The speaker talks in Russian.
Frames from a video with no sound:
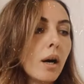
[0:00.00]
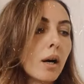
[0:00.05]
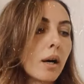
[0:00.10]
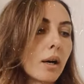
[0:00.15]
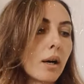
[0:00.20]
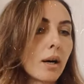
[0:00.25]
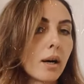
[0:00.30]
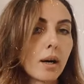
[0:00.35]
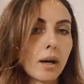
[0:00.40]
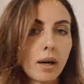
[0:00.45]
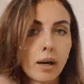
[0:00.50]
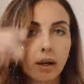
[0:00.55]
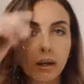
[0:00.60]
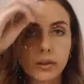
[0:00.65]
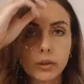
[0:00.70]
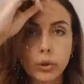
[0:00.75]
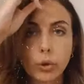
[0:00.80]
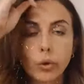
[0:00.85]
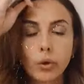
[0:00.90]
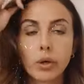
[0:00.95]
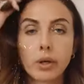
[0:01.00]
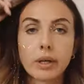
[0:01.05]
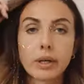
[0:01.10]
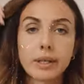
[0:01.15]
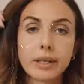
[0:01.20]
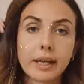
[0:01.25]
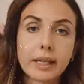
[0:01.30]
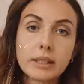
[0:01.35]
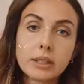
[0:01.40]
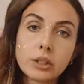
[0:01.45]
Э, но
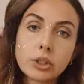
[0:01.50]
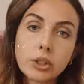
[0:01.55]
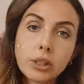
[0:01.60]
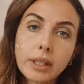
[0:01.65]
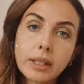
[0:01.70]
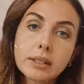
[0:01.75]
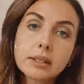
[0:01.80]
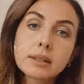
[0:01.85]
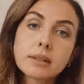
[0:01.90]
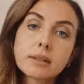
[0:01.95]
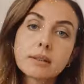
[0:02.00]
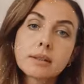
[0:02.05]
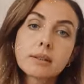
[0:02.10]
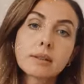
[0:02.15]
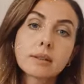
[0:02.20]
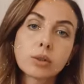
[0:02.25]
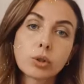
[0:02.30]
я сейчас,